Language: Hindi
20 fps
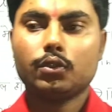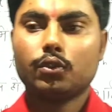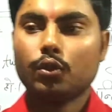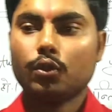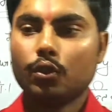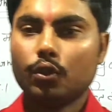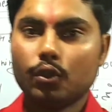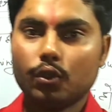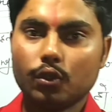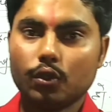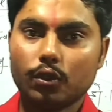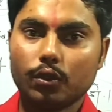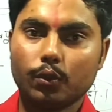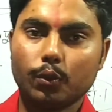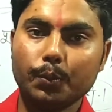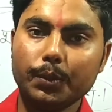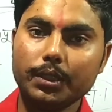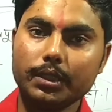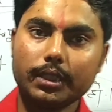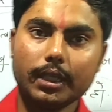तो
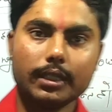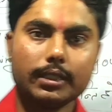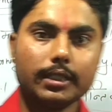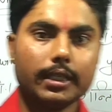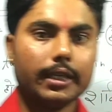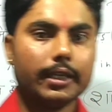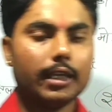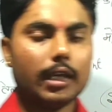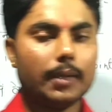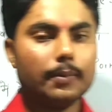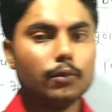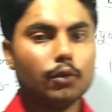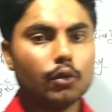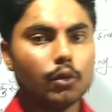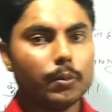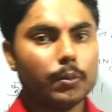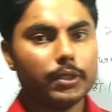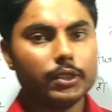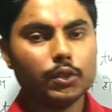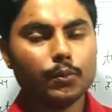उम्मीद करता है कि आप लोगों
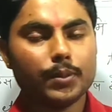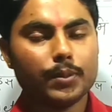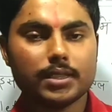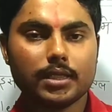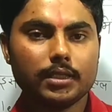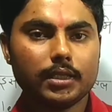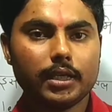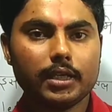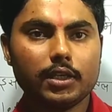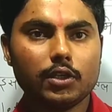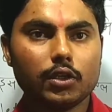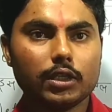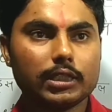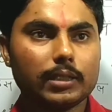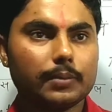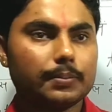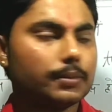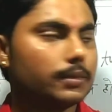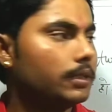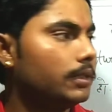को वीडियो पसंद आया होगा
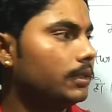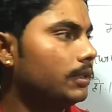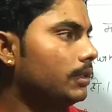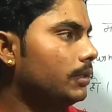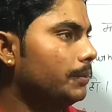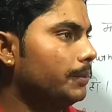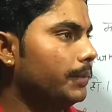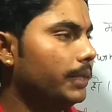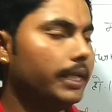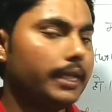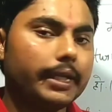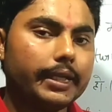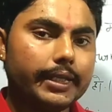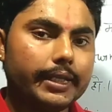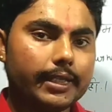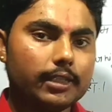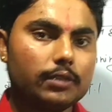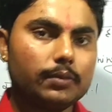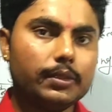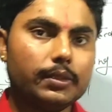तब मिलेंगे
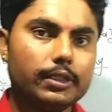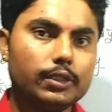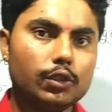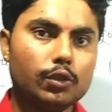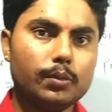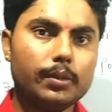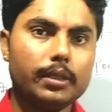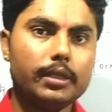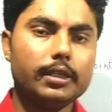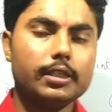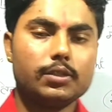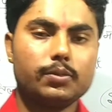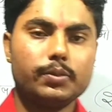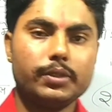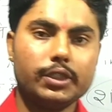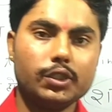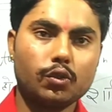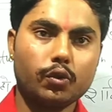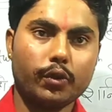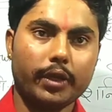नेक्स्ट वीडियो में इस
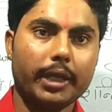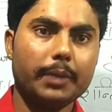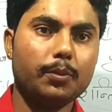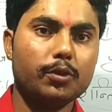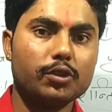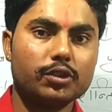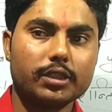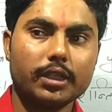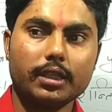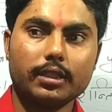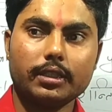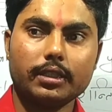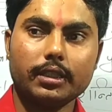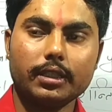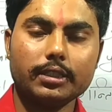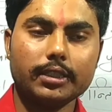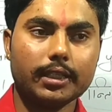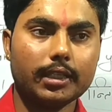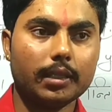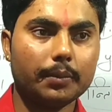वीडियो को यहीं पोस्ट करते
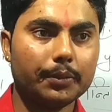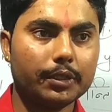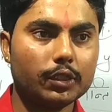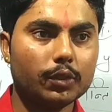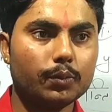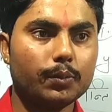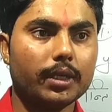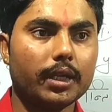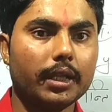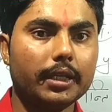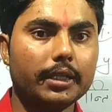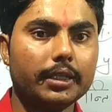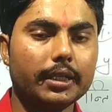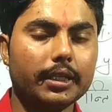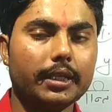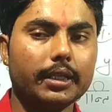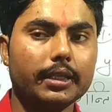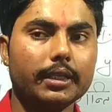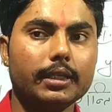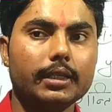हैं ज्यादा वीडियो बड़ा नहीं
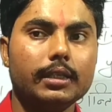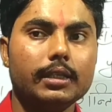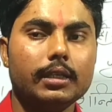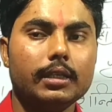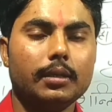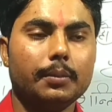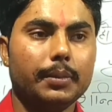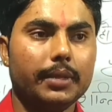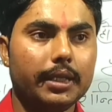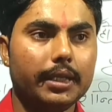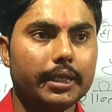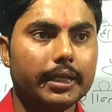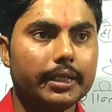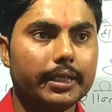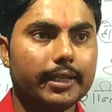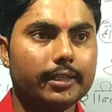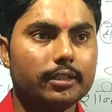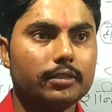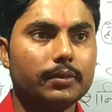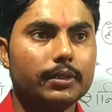करेंगे मिलेंगे
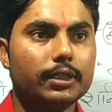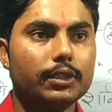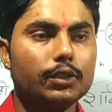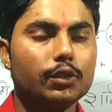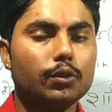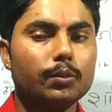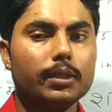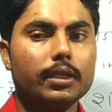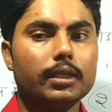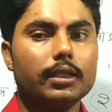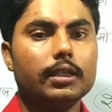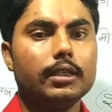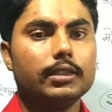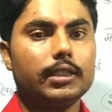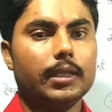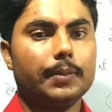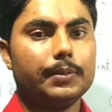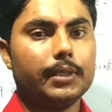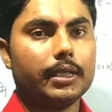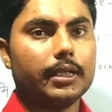नेक्स्ट वीडियो में
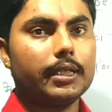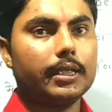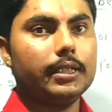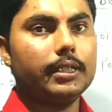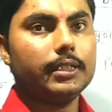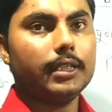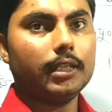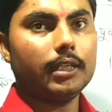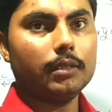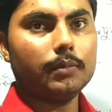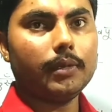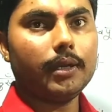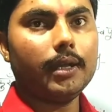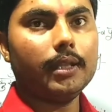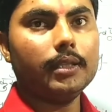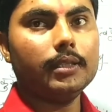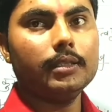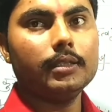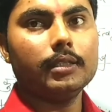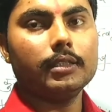तब तक के लिए
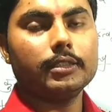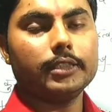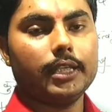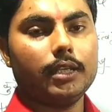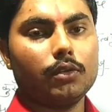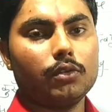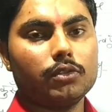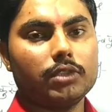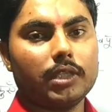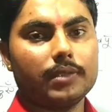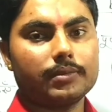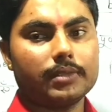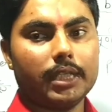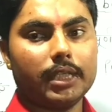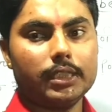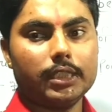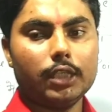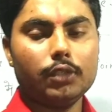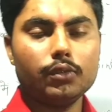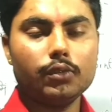धन्यवाद चैनल को
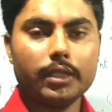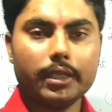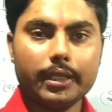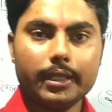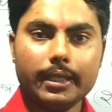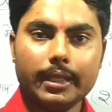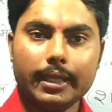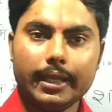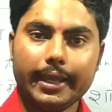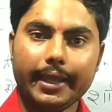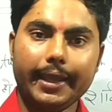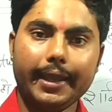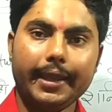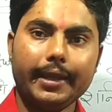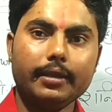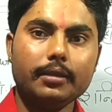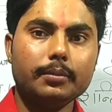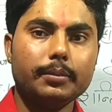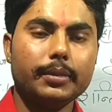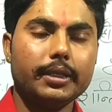सब्सक्राइब जरूर करें
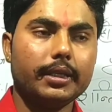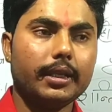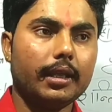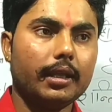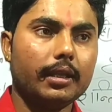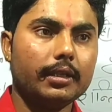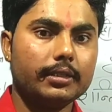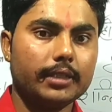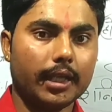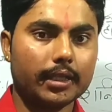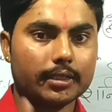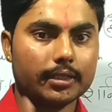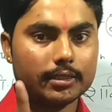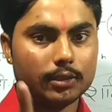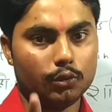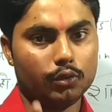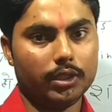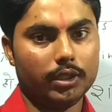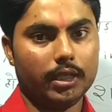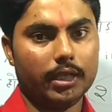एंड मेरा टारगेट
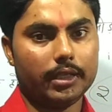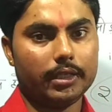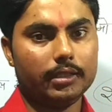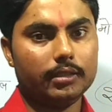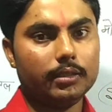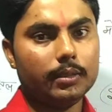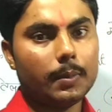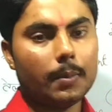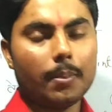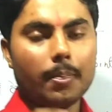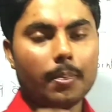जो ध्यान रखें